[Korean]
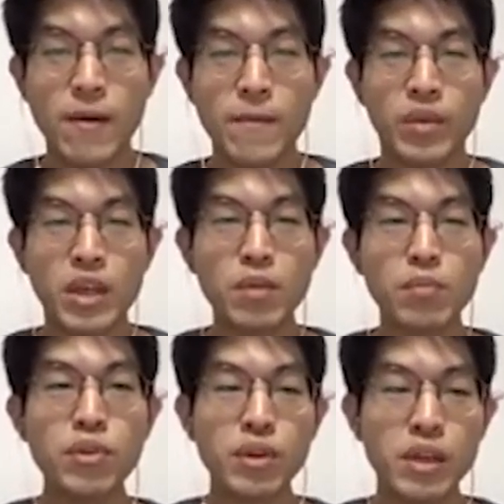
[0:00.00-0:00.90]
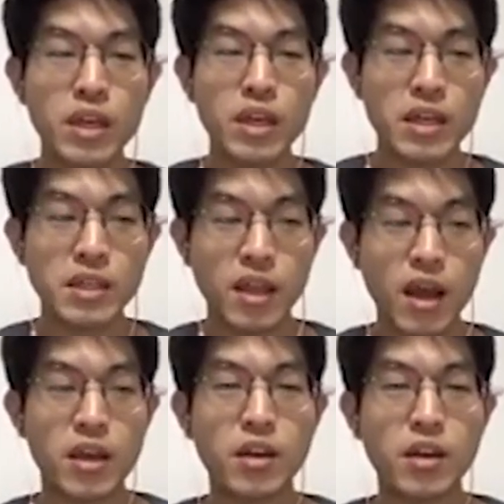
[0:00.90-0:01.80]
이런 분들이 이제 다
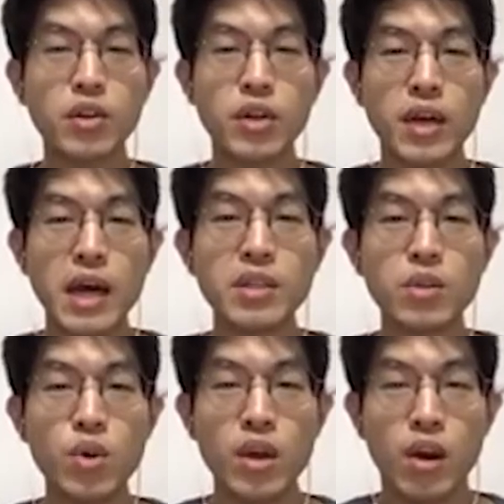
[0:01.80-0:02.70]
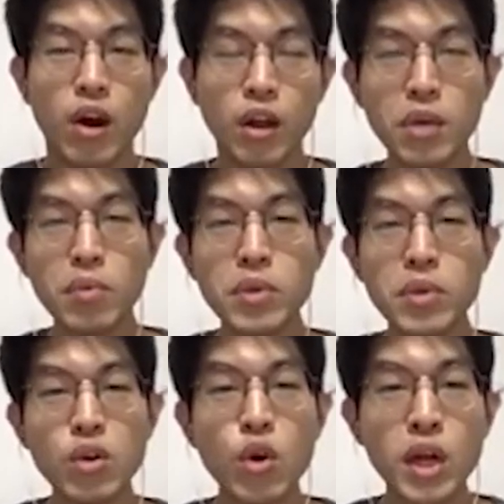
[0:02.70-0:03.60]
이런 것들까지도 어떻게 보면
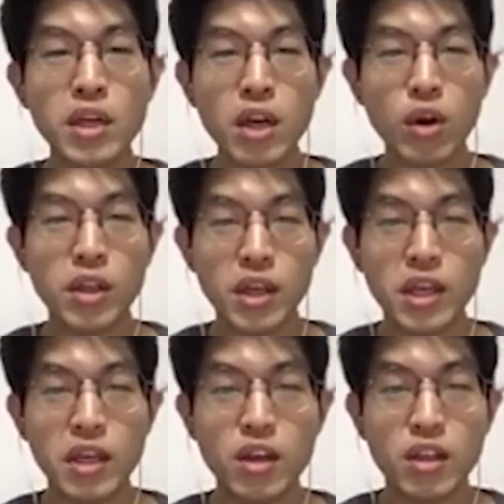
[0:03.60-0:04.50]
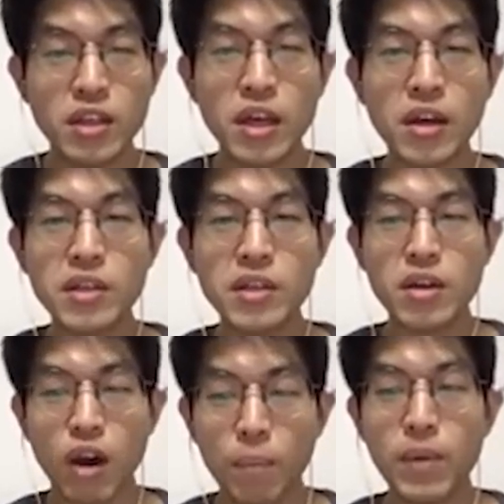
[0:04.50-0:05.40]
증권관리라고 하는 게 이런 의사결정
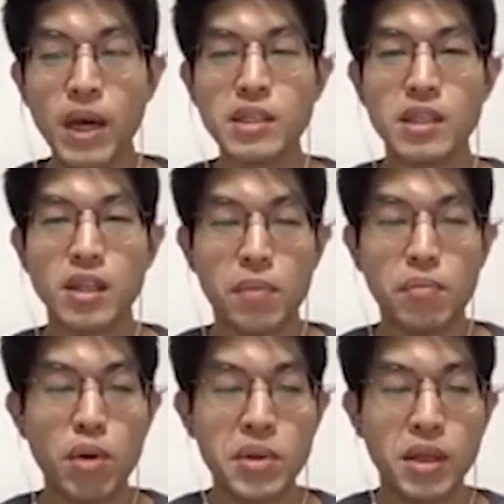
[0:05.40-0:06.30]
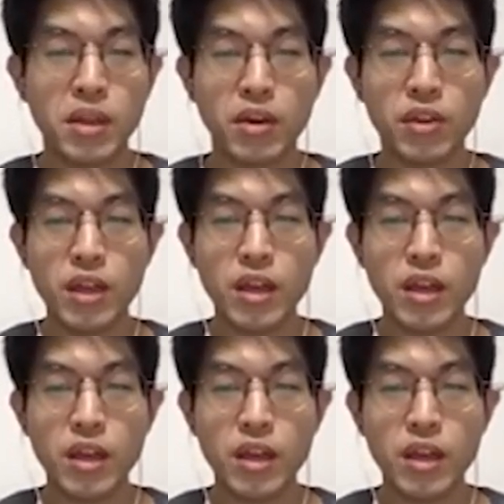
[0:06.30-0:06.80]
업까지 이제 다 포함이 되는 건데,